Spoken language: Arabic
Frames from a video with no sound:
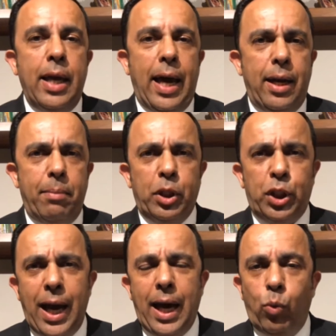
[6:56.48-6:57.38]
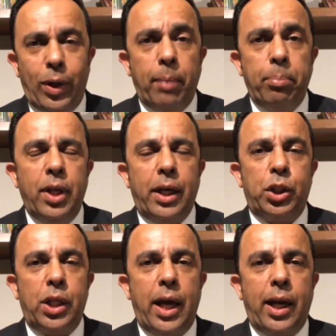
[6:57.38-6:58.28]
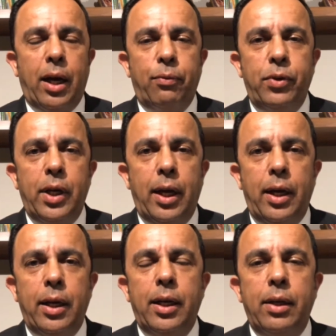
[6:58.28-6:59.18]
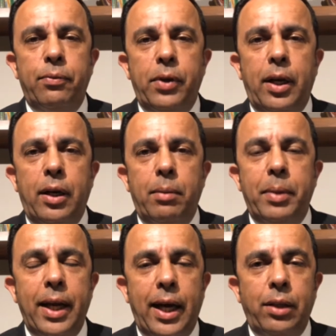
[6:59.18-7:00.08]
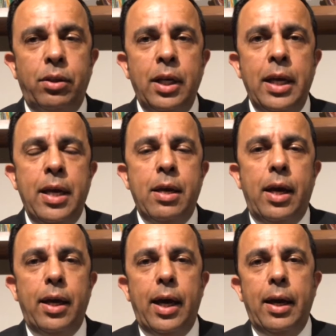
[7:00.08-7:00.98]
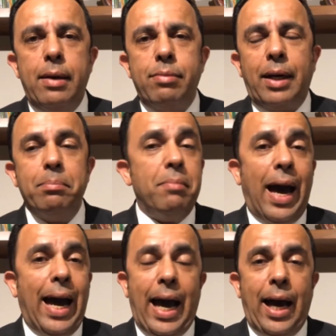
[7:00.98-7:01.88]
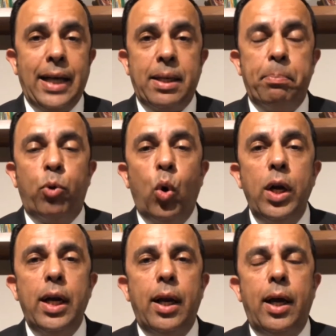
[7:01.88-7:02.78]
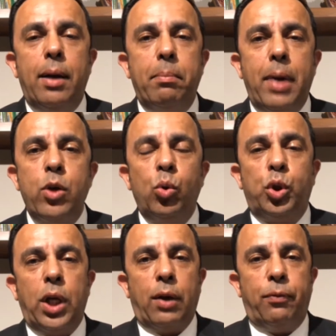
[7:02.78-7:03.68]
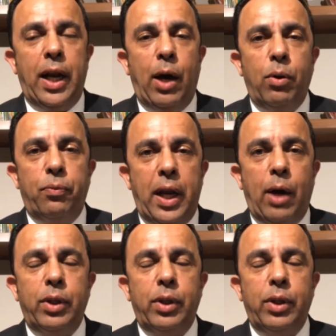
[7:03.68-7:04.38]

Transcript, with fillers: والمشاعر ونبض الشارع في في البلاد حسب كل ما ينشر في في الاونه